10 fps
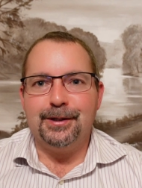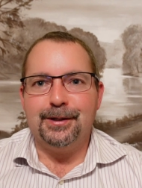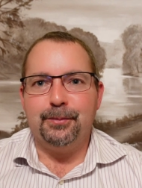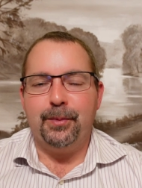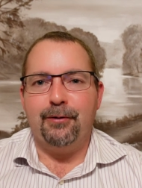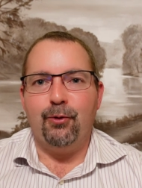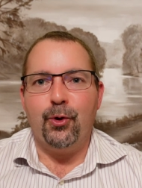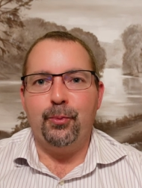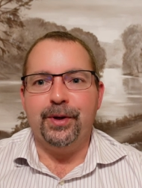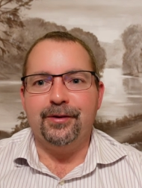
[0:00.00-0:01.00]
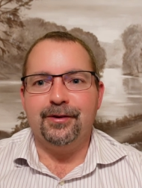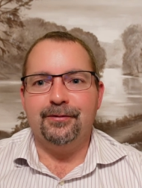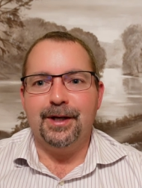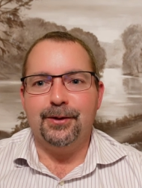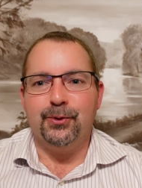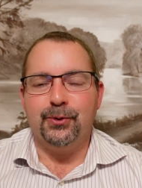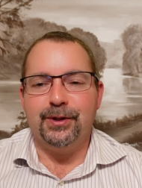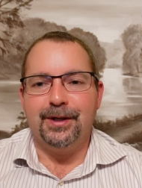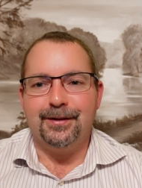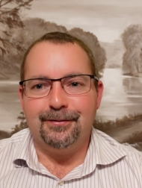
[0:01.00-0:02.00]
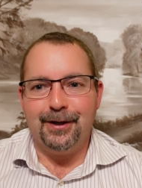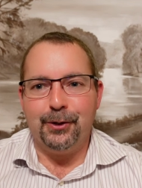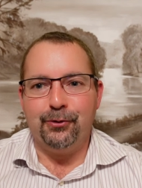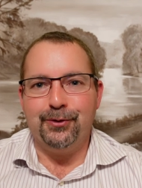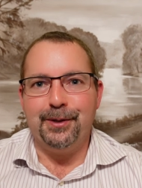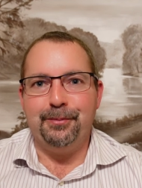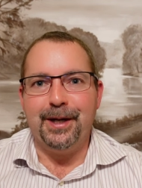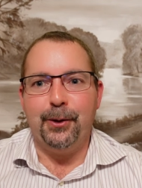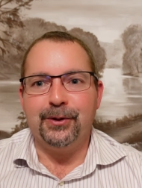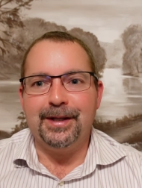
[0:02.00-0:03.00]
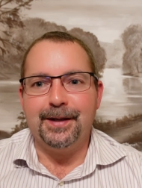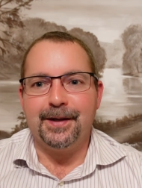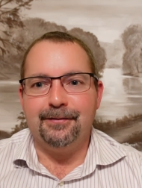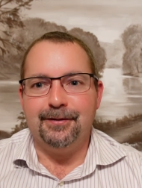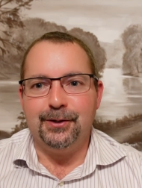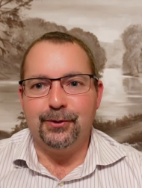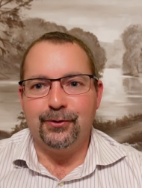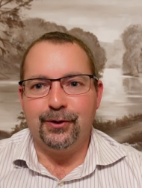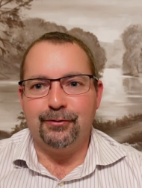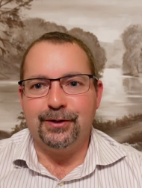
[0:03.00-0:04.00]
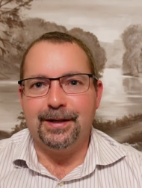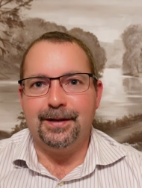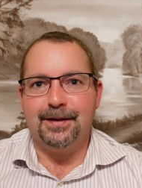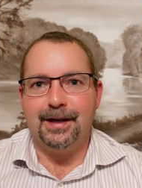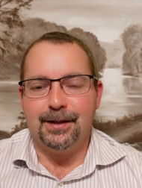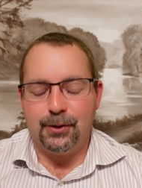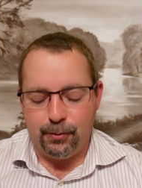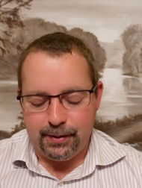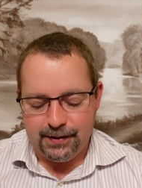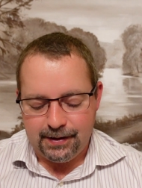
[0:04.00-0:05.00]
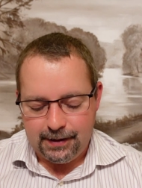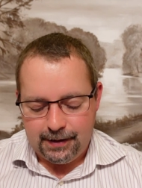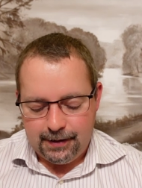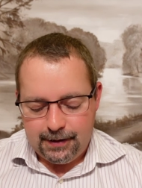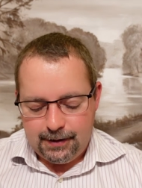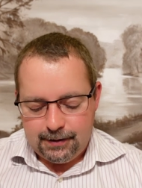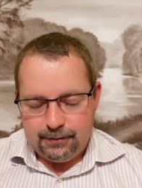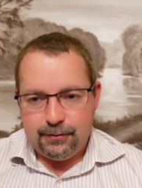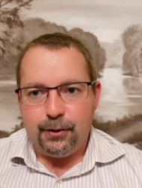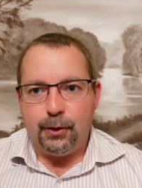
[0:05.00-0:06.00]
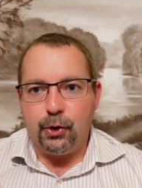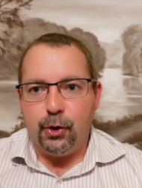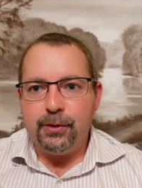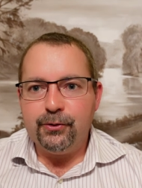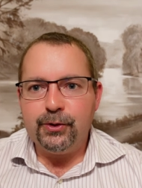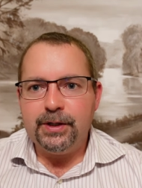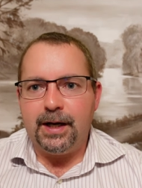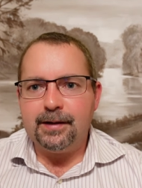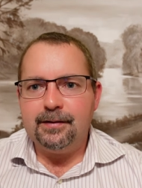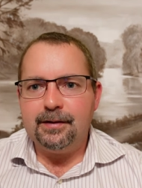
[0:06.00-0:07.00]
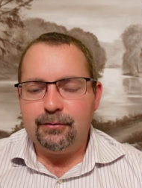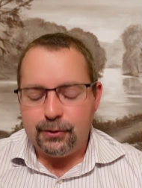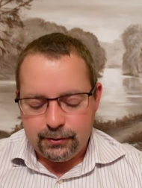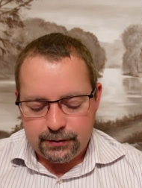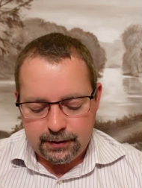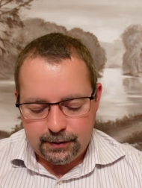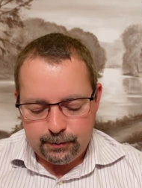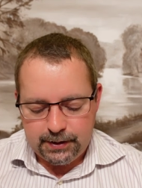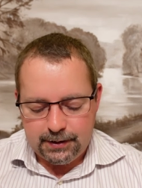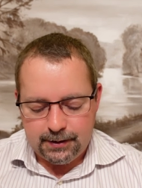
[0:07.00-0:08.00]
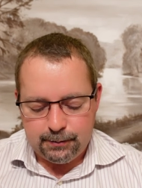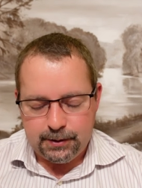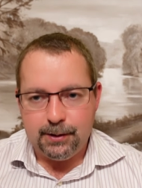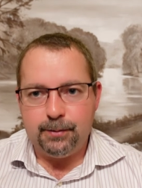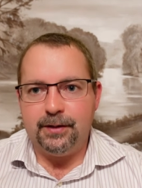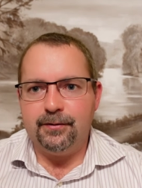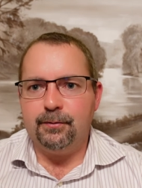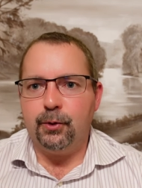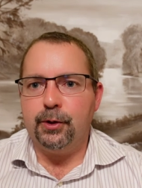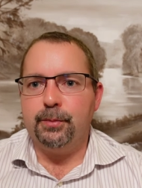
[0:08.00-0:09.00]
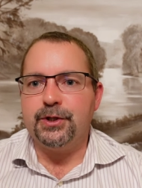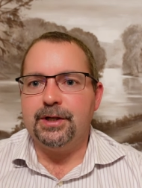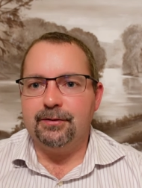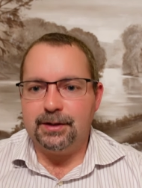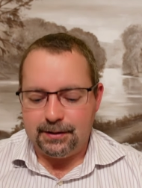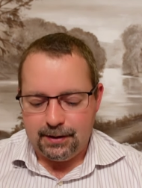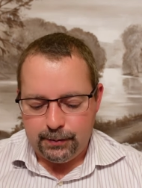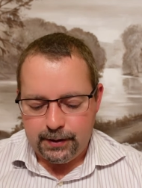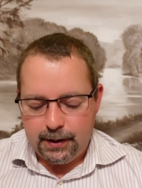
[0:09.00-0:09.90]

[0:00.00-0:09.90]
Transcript: in ein paar Wochen besser werden und dann werden auch wieder mehr und längere Videos auf den Kanal kommen. So, kommen wir zu den Aktien, von, mit denen ich mich eben letzte Woche beschäftigt habe.